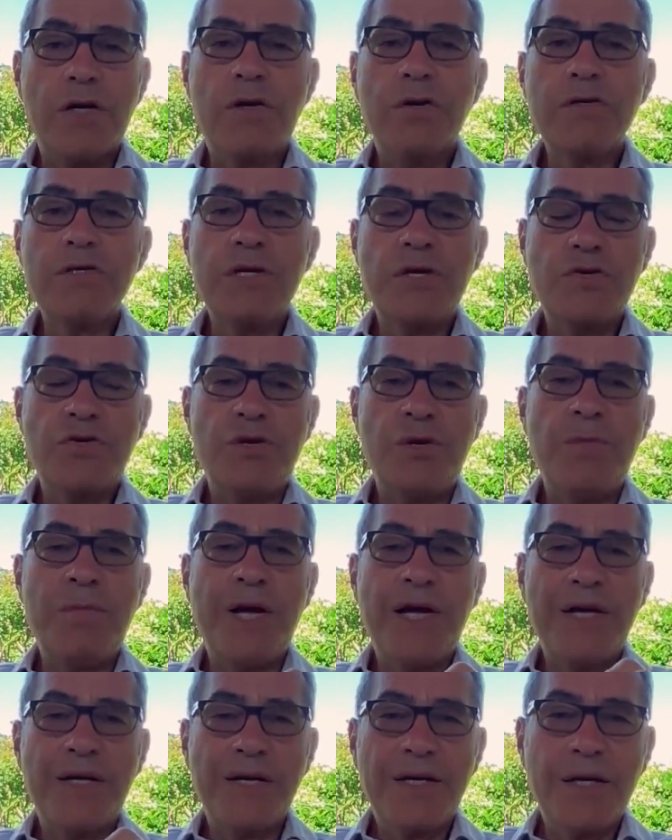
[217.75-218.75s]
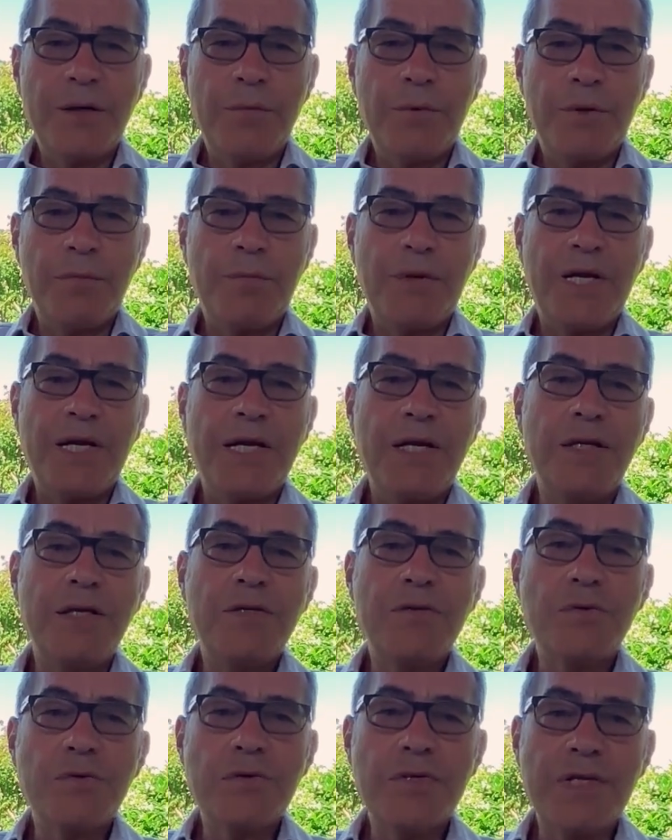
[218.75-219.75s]
cosa ci manca per parlare di
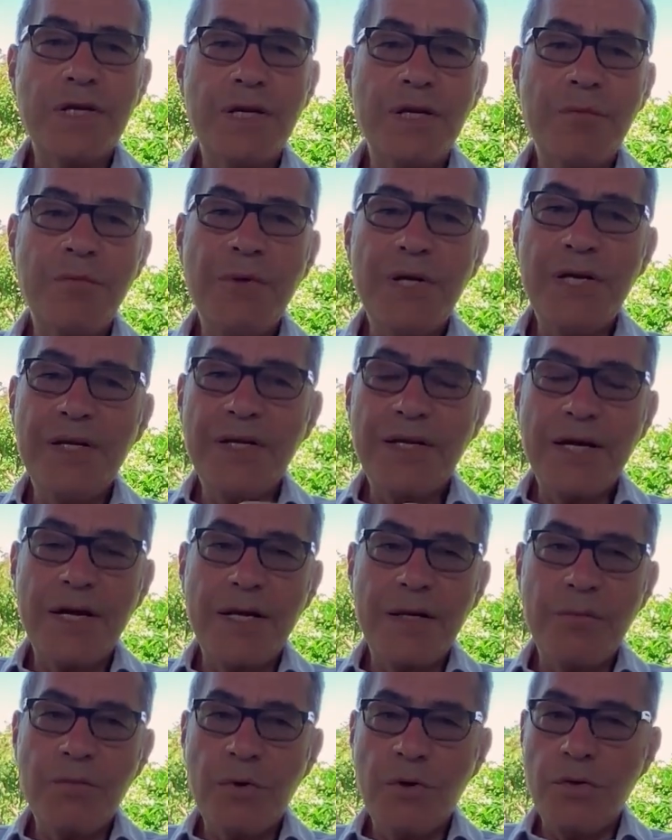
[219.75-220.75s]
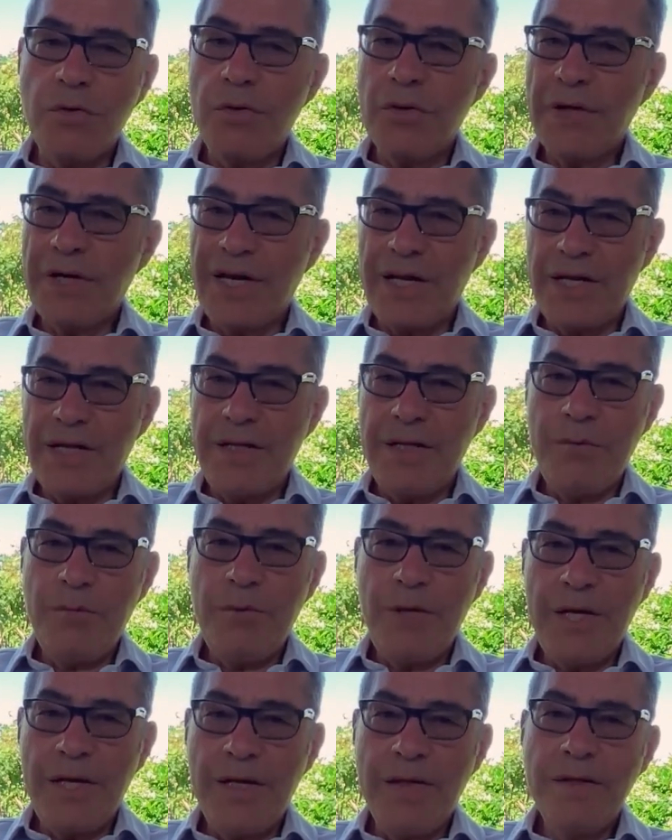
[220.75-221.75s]
sostenibilità in modo
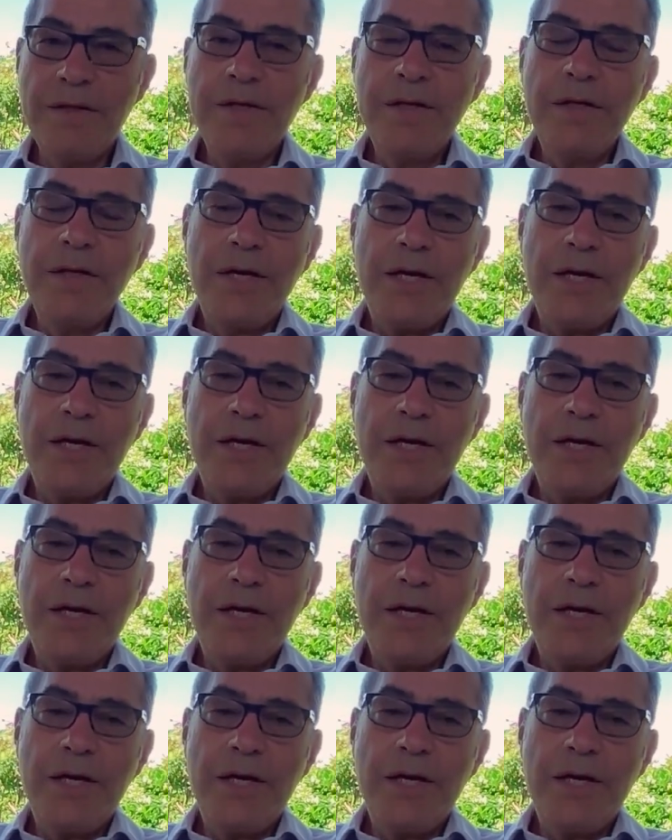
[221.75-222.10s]
credibile